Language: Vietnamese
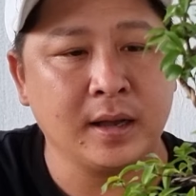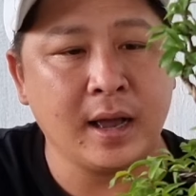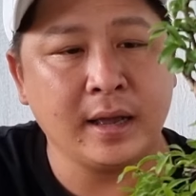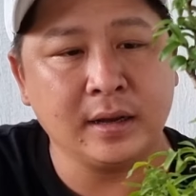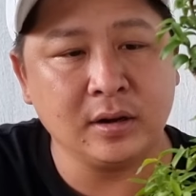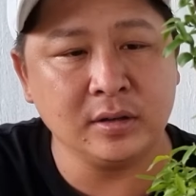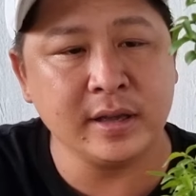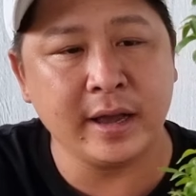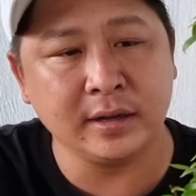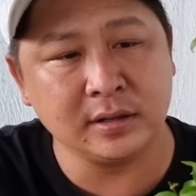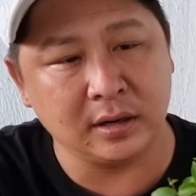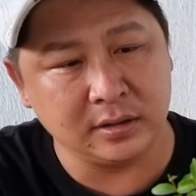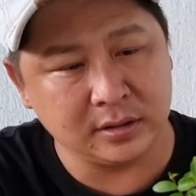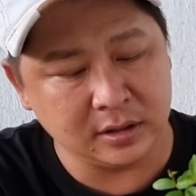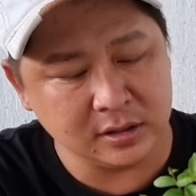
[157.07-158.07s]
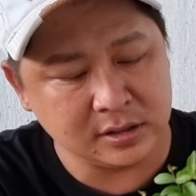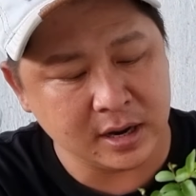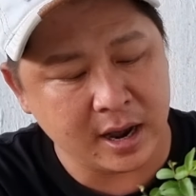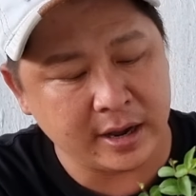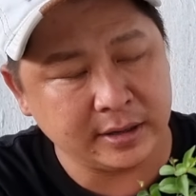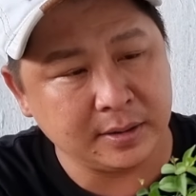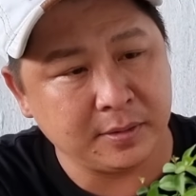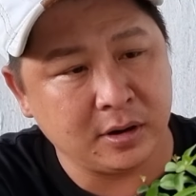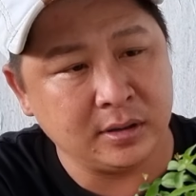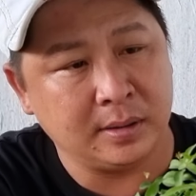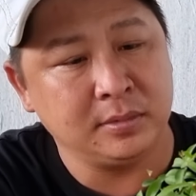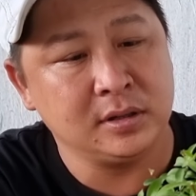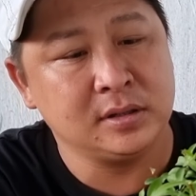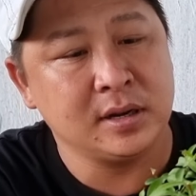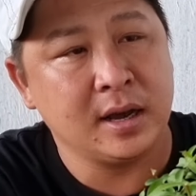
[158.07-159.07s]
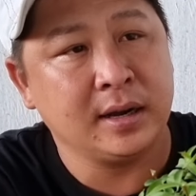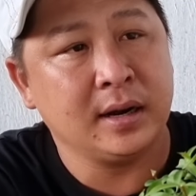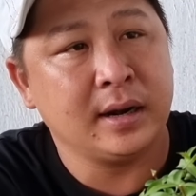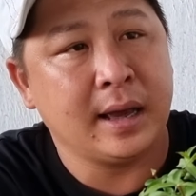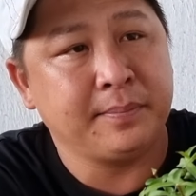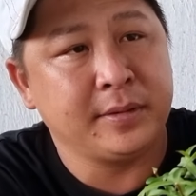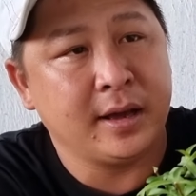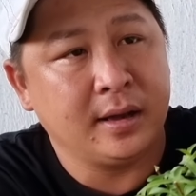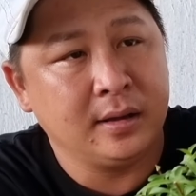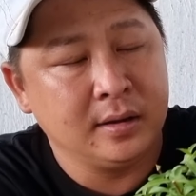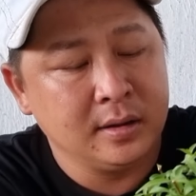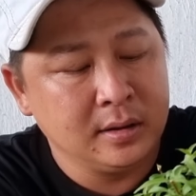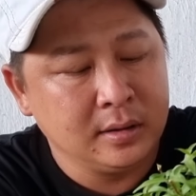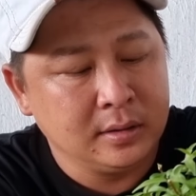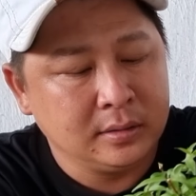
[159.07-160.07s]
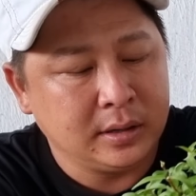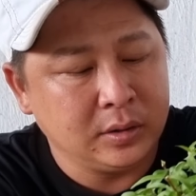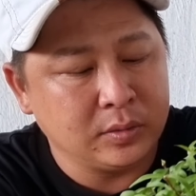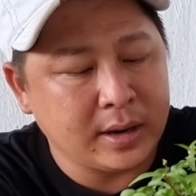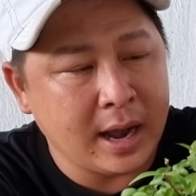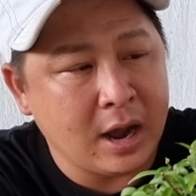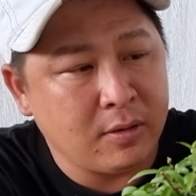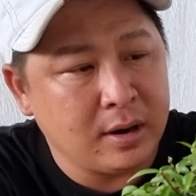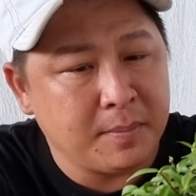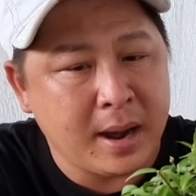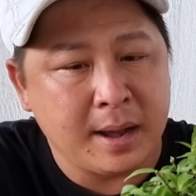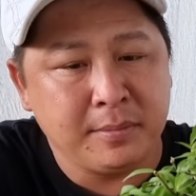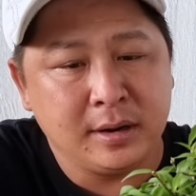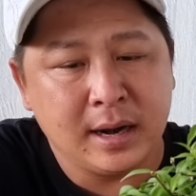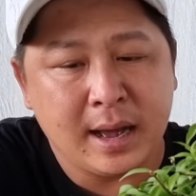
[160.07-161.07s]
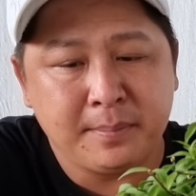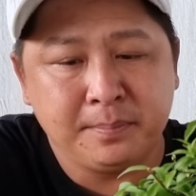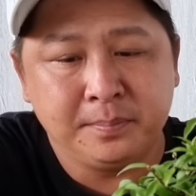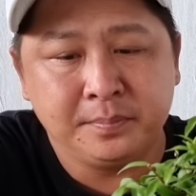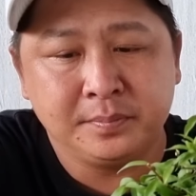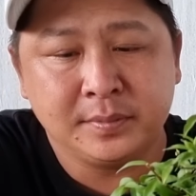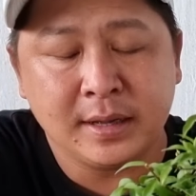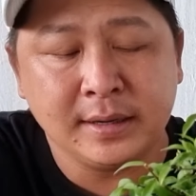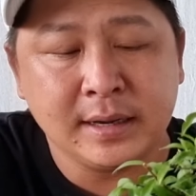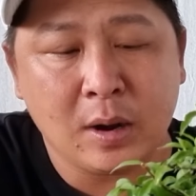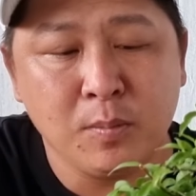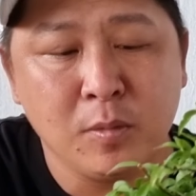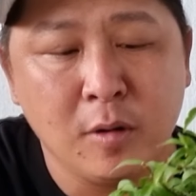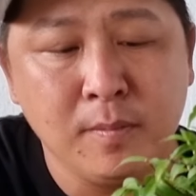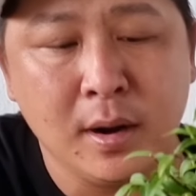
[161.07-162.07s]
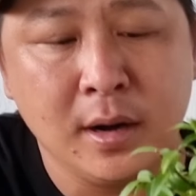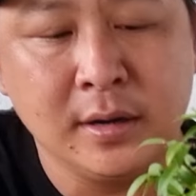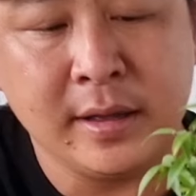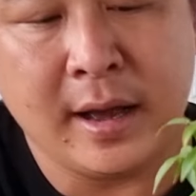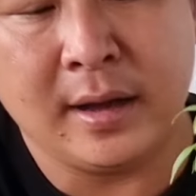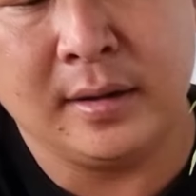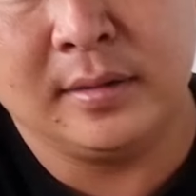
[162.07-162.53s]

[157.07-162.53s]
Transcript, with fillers: cây có dáng chùm chữ C nhưng mà dòng chữ C rất đẹp nha. Chiều cao là ba mươi lăm, tán rộng bốn mươi nha.